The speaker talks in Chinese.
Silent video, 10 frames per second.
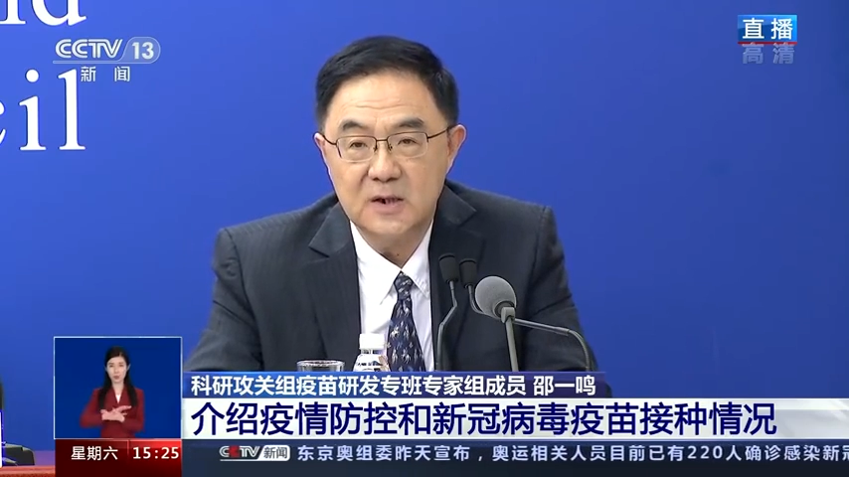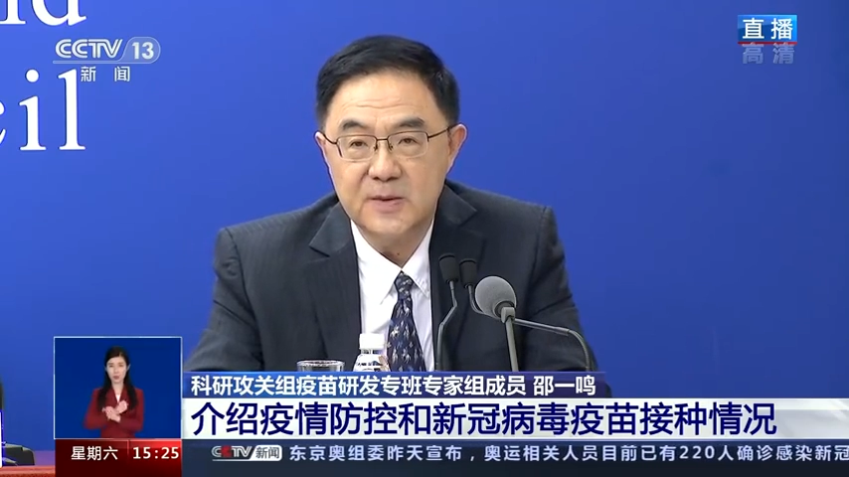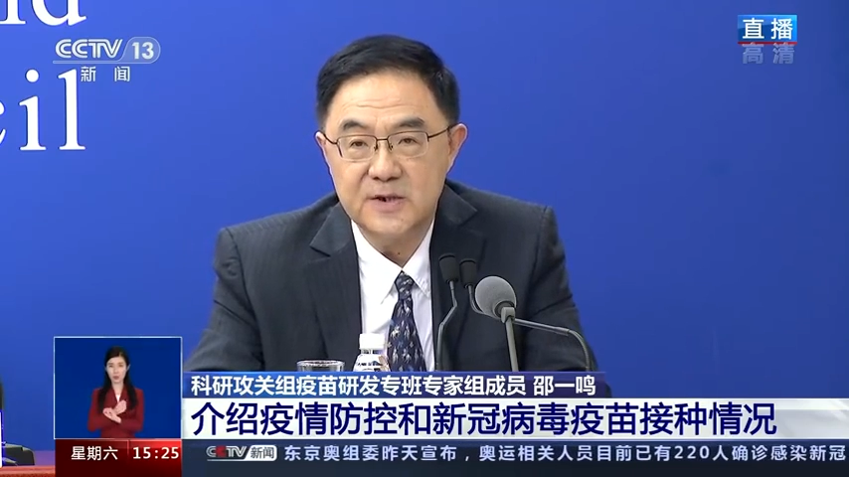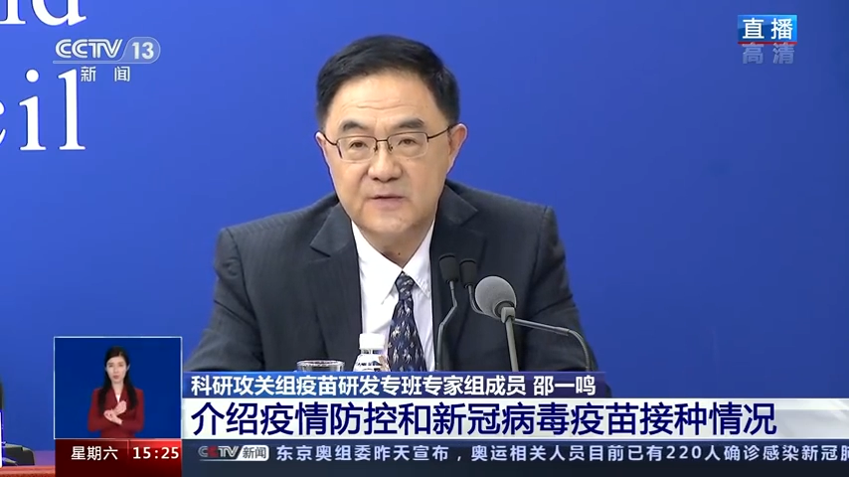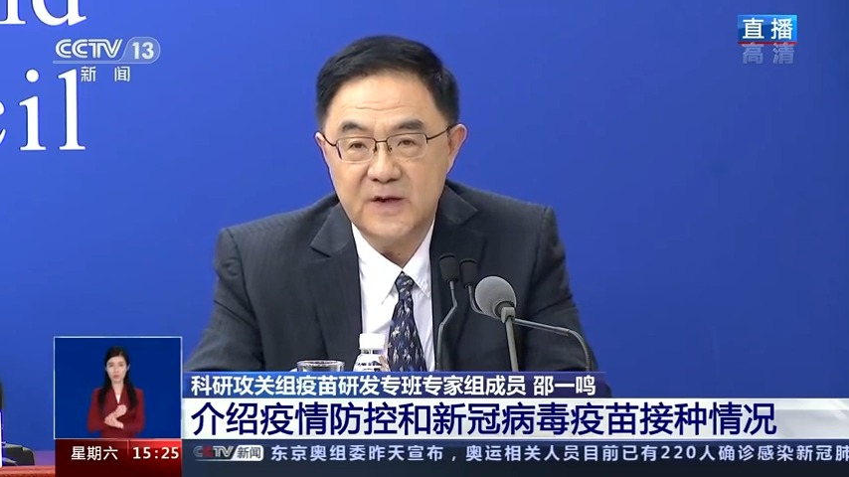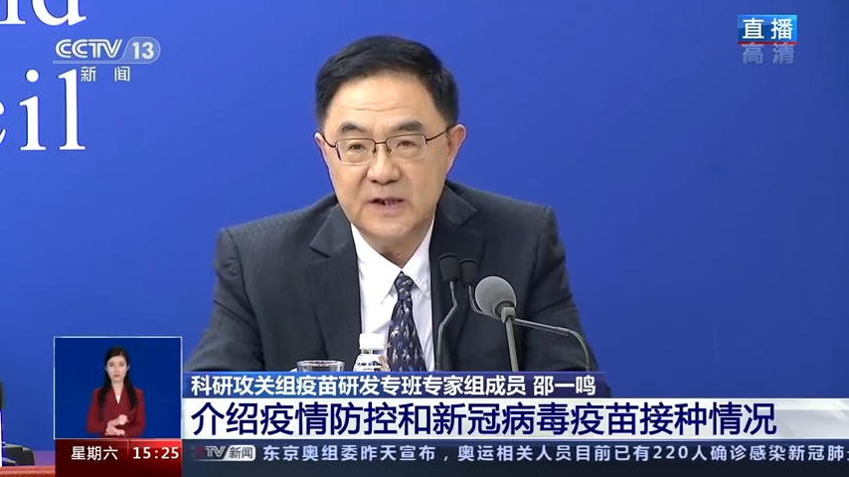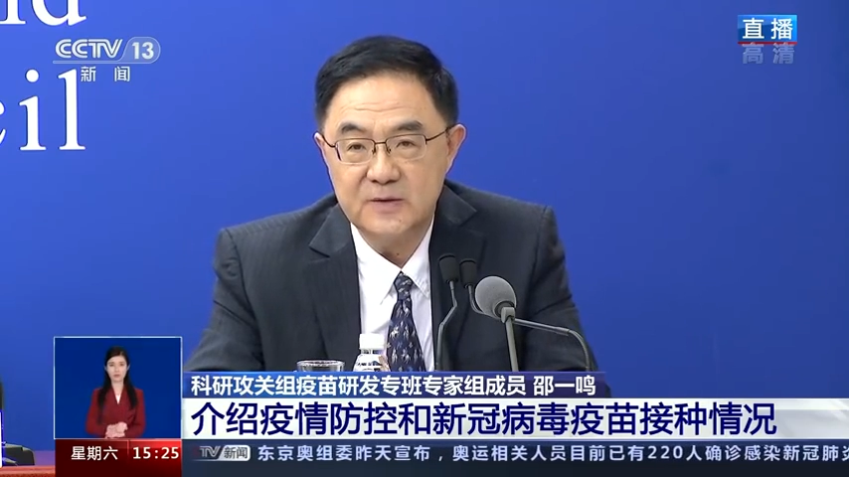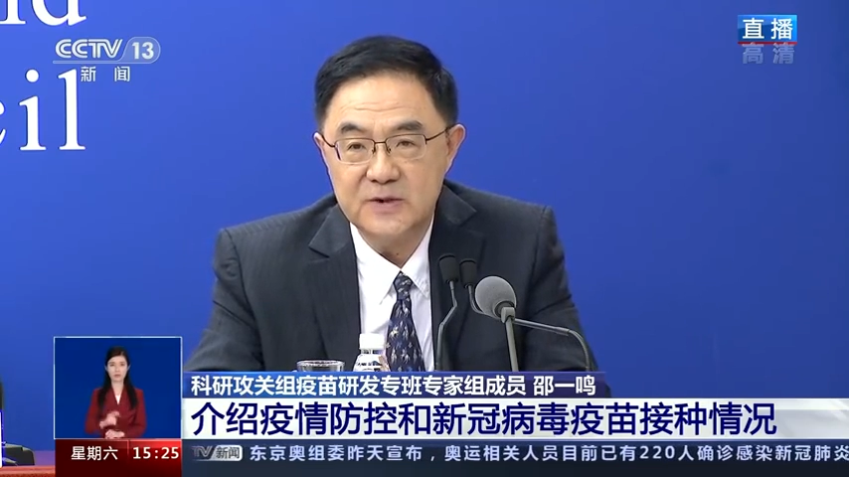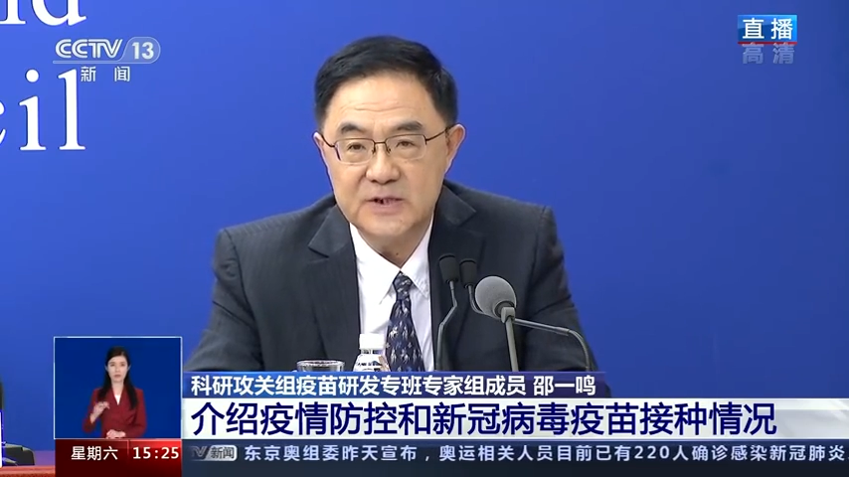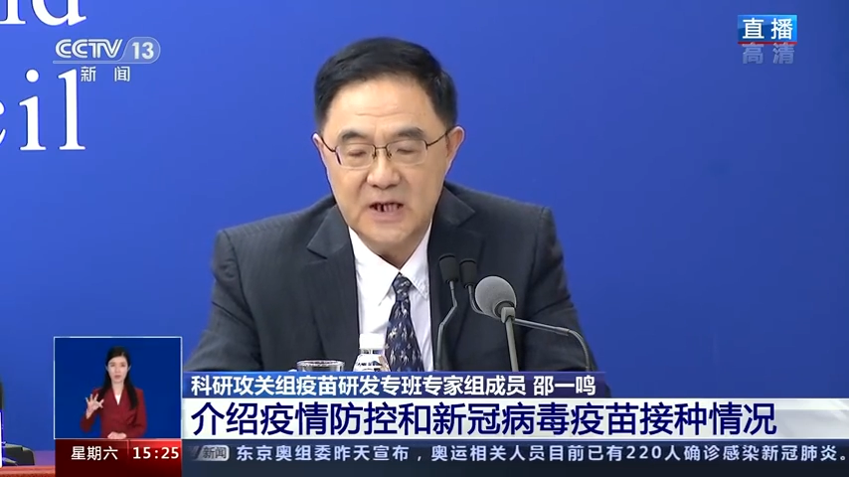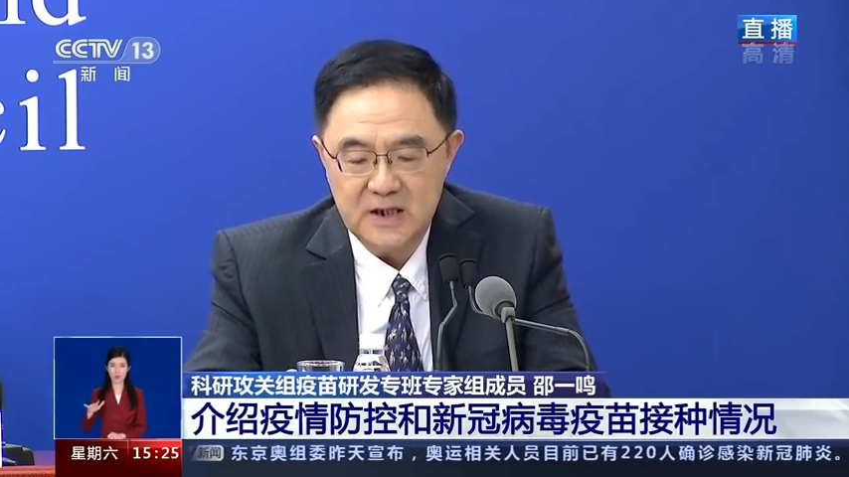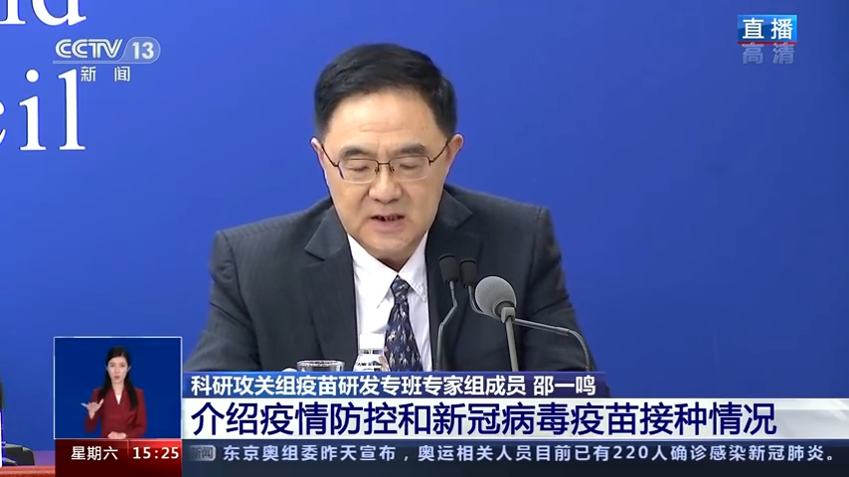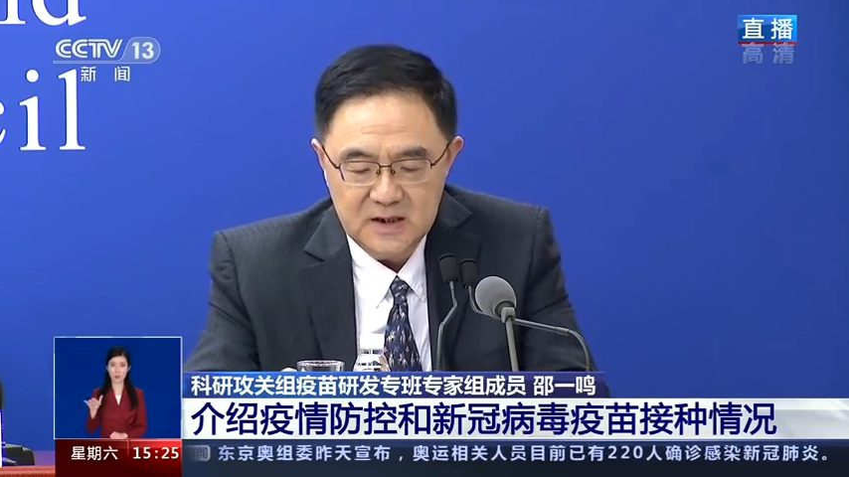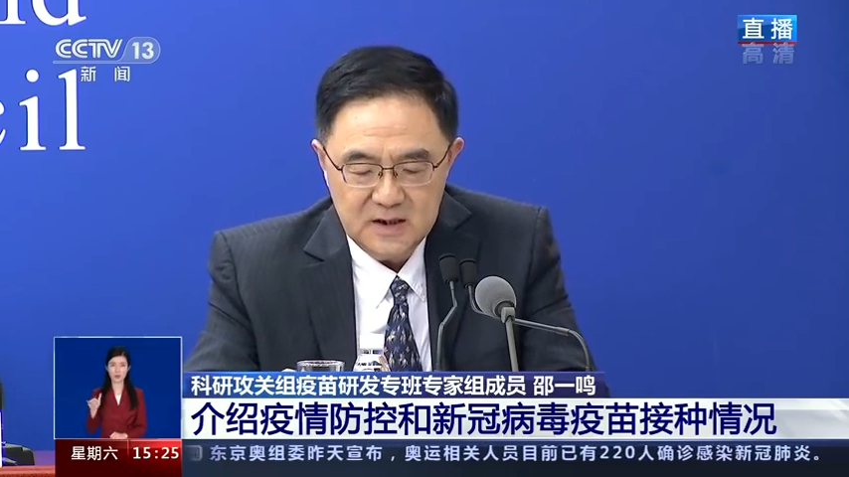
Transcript: 特别是发达国家。